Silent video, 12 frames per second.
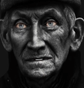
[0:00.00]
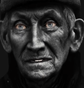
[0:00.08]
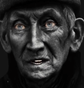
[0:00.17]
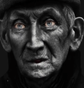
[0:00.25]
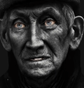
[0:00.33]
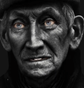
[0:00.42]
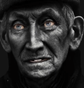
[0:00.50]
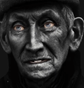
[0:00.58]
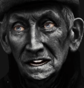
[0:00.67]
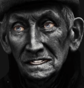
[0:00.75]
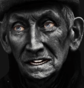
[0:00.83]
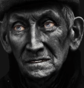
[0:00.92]
C'est fort
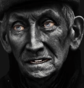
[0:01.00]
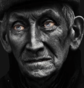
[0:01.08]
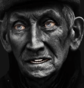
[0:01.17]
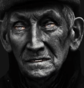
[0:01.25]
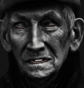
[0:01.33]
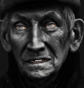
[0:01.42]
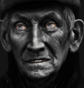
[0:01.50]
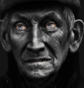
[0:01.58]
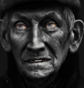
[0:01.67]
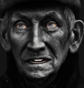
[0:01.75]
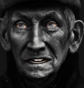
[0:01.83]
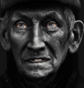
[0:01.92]
de cette unité,
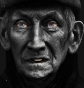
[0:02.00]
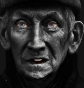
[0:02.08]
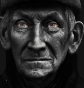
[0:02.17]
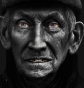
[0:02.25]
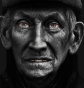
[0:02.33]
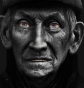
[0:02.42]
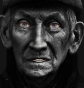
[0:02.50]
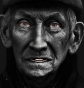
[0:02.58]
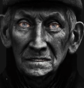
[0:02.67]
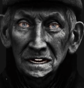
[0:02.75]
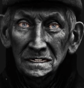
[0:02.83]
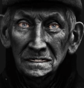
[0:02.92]
et fort de votre
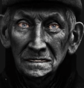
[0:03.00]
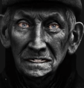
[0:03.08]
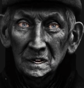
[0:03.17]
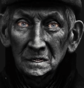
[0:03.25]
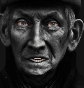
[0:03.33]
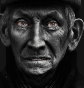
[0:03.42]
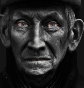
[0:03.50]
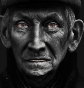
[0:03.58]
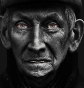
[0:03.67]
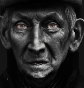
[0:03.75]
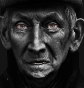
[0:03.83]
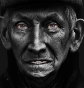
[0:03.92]
présence que je
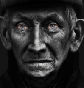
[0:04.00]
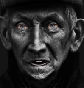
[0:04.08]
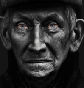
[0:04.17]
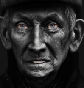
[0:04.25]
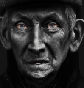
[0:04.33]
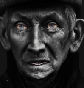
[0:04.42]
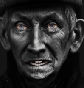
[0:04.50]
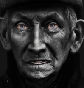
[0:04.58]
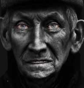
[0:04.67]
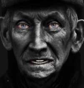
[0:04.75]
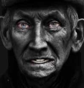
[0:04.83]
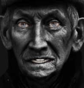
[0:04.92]
peux aujourd'hui
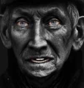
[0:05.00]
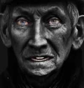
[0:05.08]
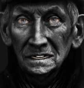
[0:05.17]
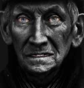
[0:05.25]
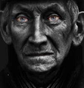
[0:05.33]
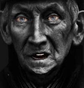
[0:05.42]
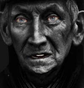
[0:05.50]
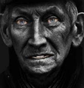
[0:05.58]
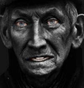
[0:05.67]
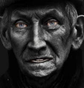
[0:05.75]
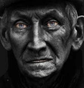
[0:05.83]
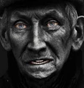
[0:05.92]
m'adresser à vous en
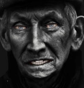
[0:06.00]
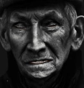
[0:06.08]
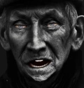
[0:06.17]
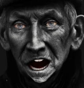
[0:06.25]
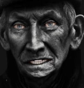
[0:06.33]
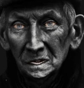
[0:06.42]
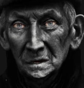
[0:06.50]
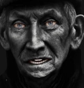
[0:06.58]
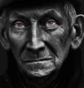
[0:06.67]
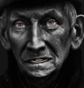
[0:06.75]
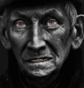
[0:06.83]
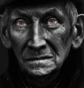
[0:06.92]
cet instant
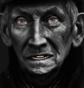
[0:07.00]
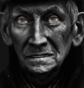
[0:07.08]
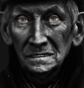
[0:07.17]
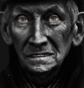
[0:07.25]
solennel,